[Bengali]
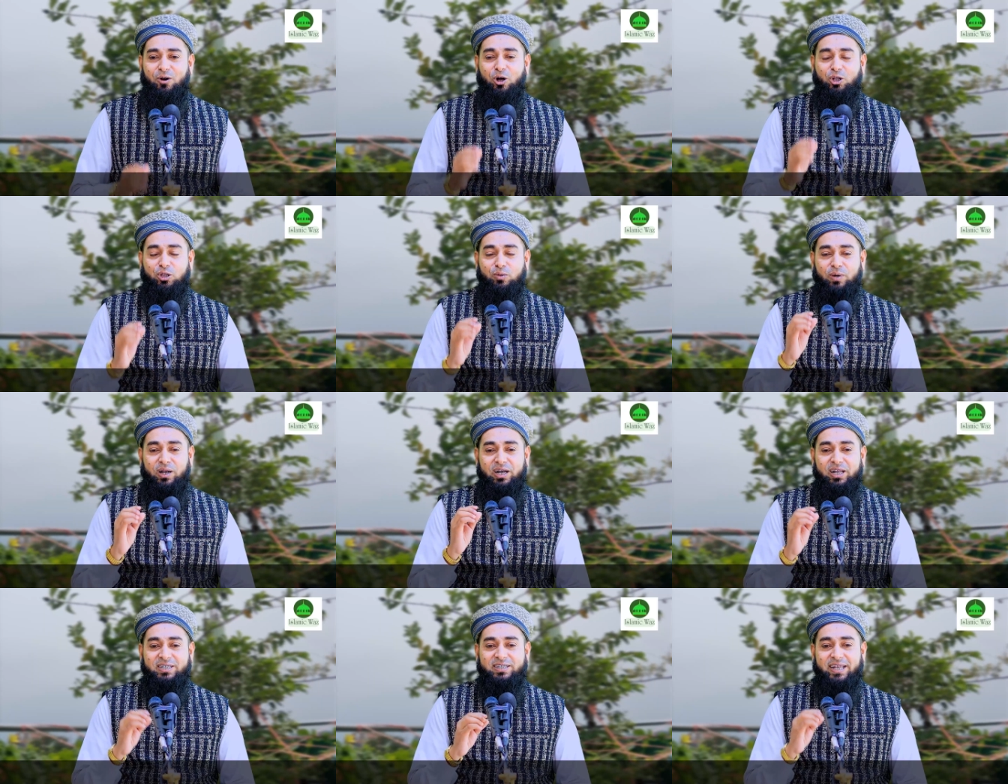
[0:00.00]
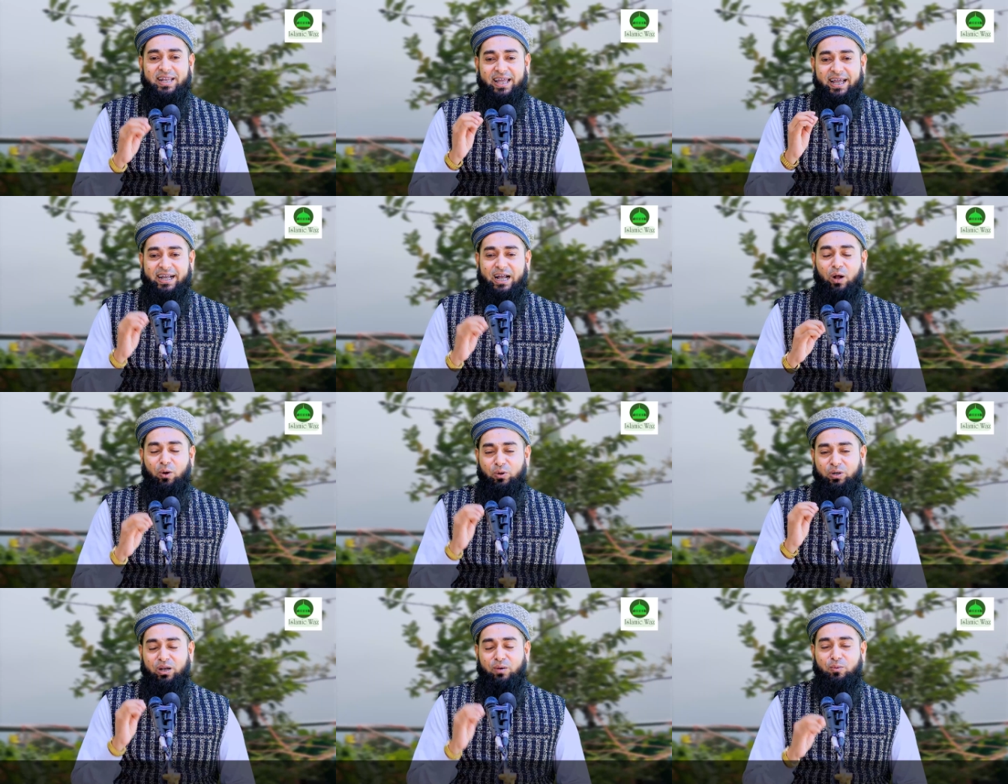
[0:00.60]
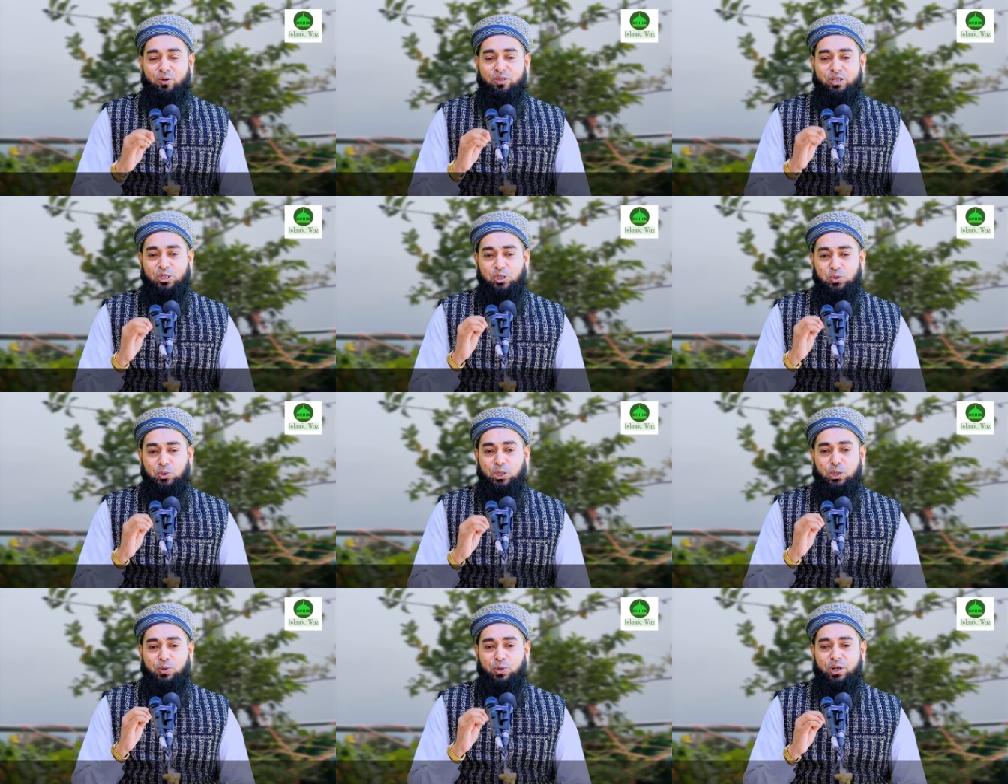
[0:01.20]
অথবা নিজের অ্যাকাউন্টের মধ্যে
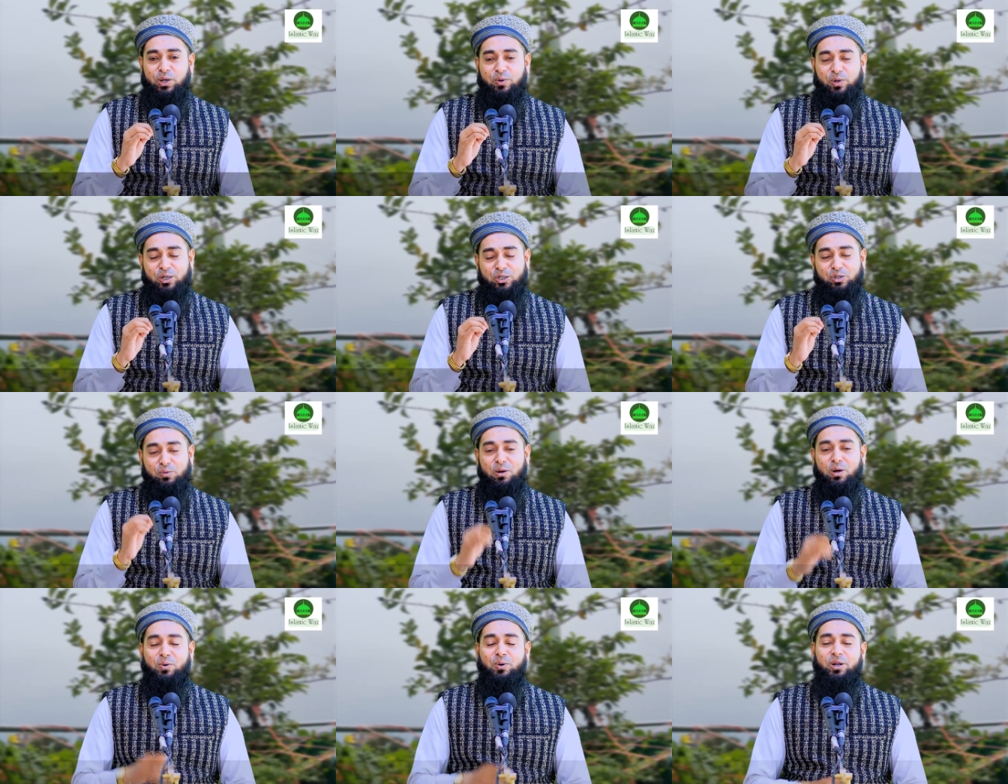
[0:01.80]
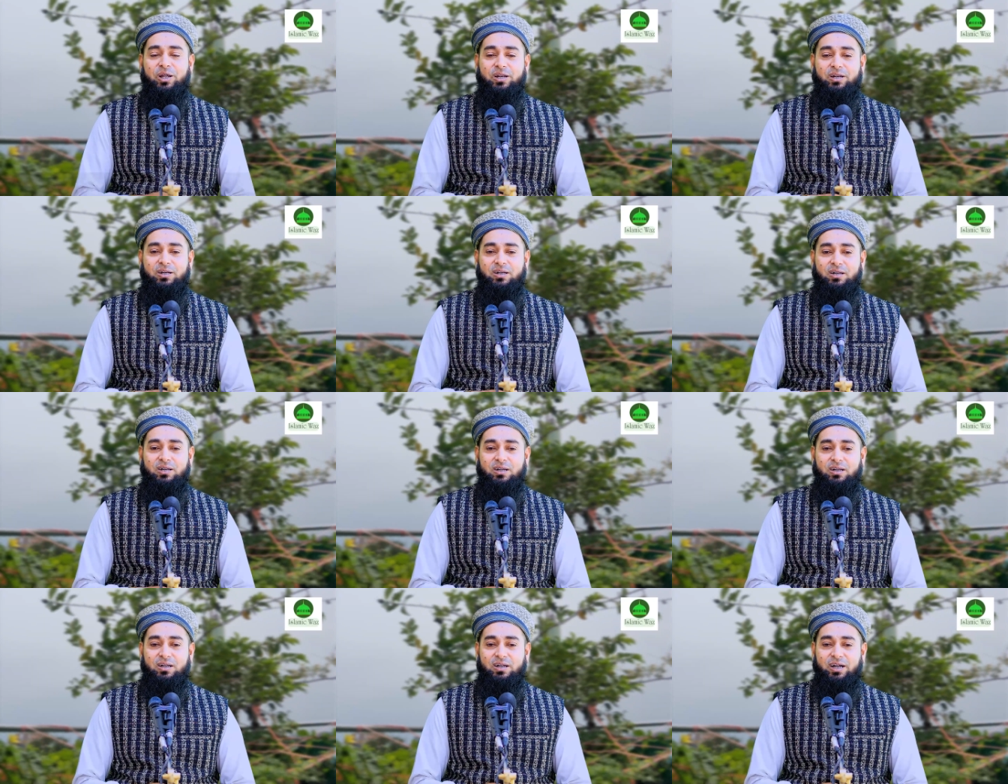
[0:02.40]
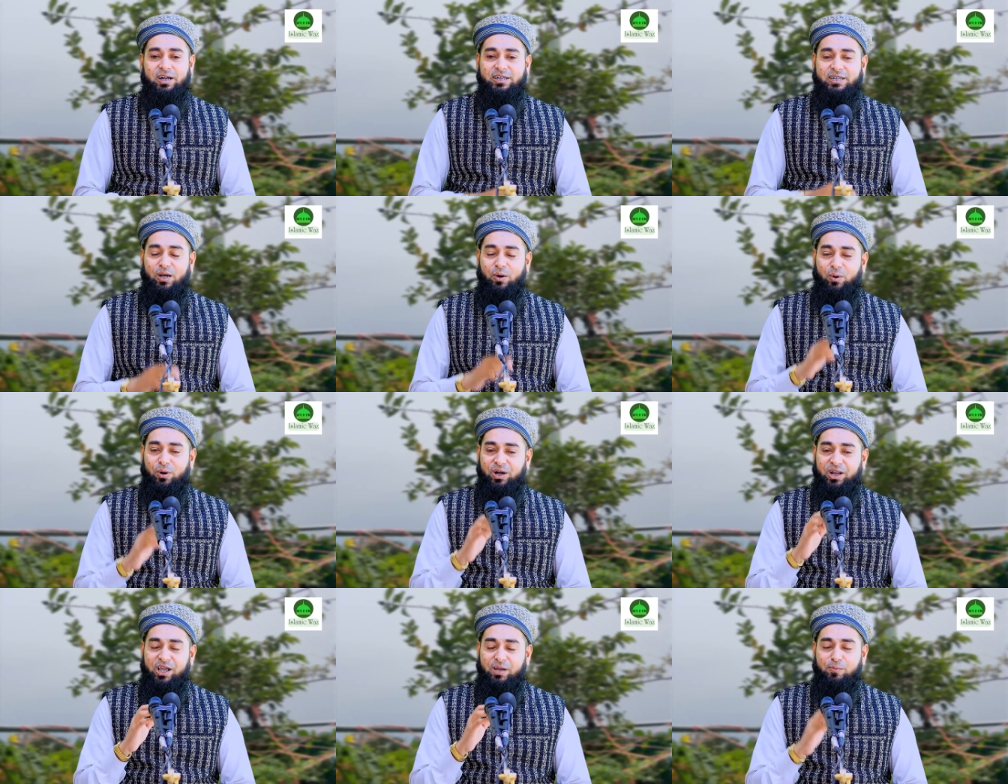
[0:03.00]
চুরি করে করে জমা করেন এটা
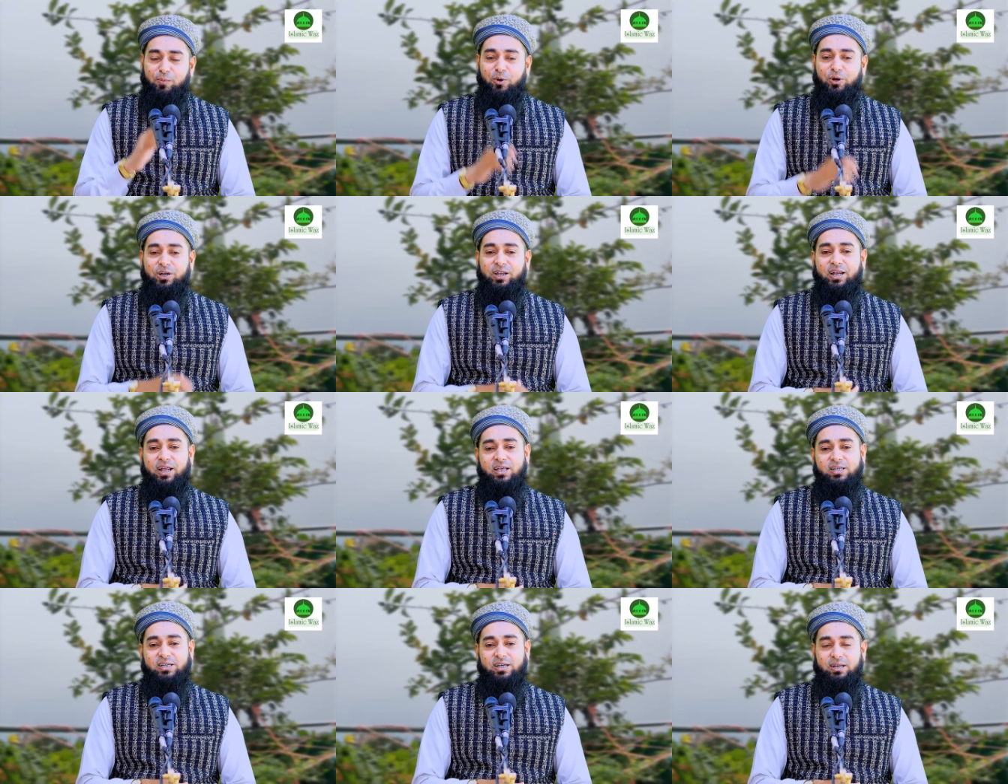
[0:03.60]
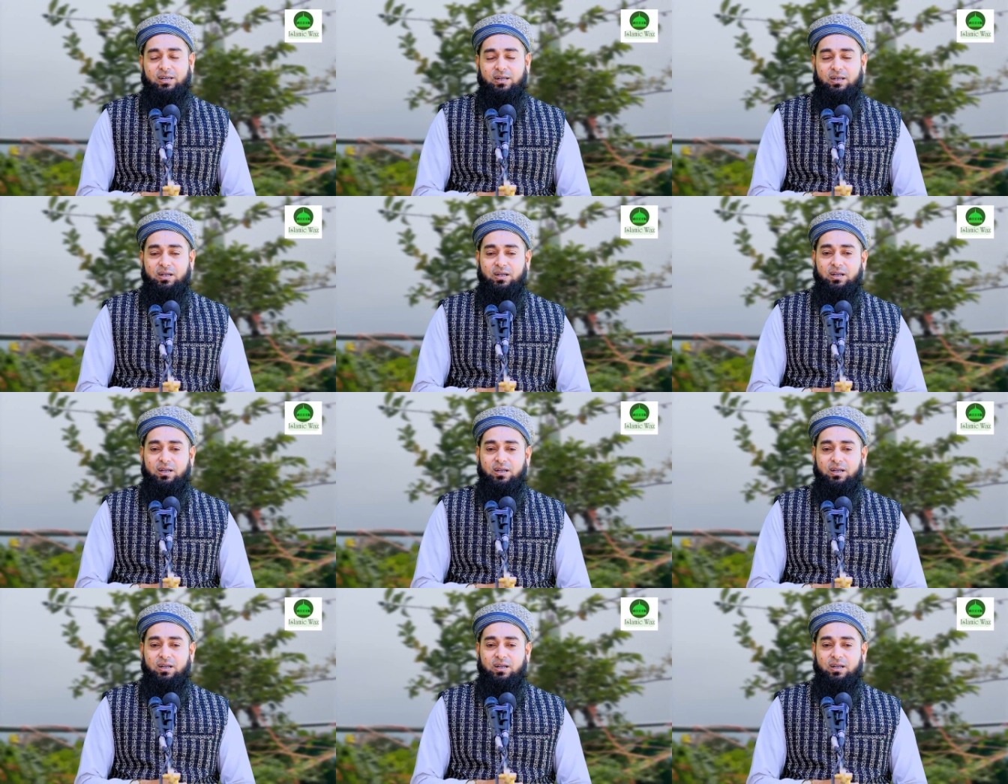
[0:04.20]
অনেক মহিলারা আছেন